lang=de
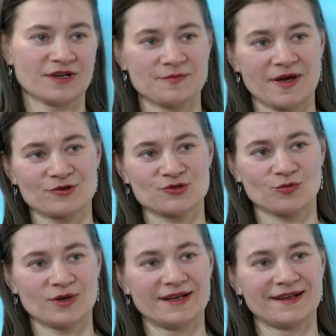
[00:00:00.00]
nach
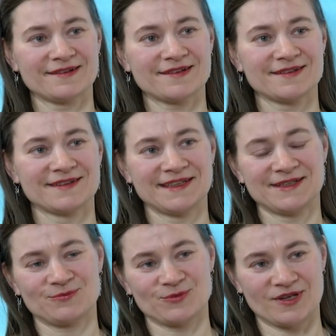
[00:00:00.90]
Märkisch-Oderland.
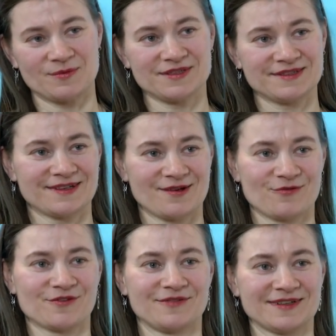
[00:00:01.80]
Und da bin ich dann
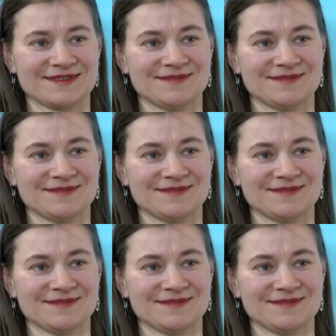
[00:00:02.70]
aufgewachsen.